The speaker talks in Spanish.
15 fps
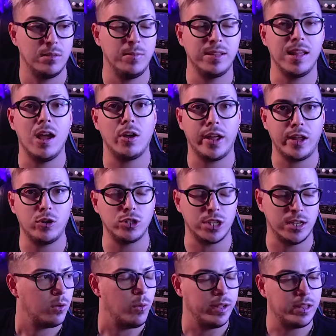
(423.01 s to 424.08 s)
me dice, ah, ok,
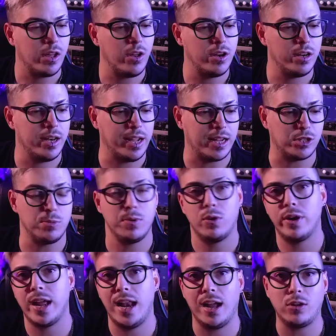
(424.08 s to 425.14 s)
joya. Cuestión de que yo me
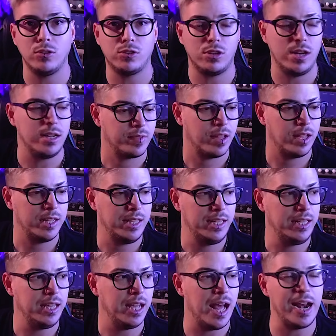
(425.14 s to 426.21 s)
voy a la consola
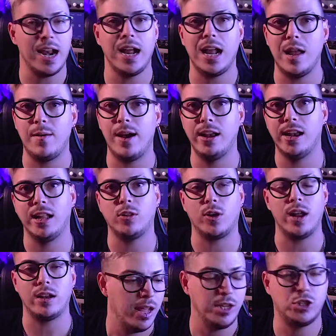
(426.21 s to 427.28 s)
y arranca la banda a
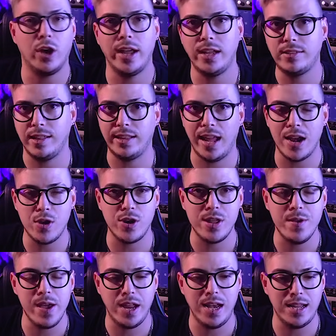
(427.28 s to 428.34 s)
tocar. Y yo ahí seteando
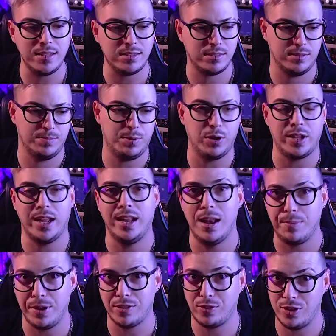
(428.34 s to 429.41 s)
niveles, porque
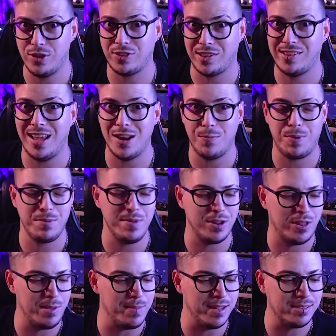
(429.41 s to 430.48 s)
la prueba de sonido se hacía en los
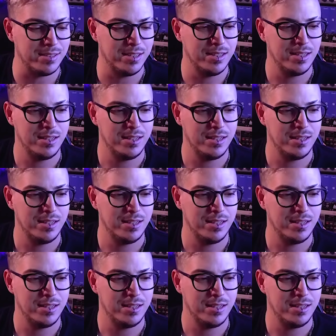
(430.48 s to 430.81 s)
primeros temas.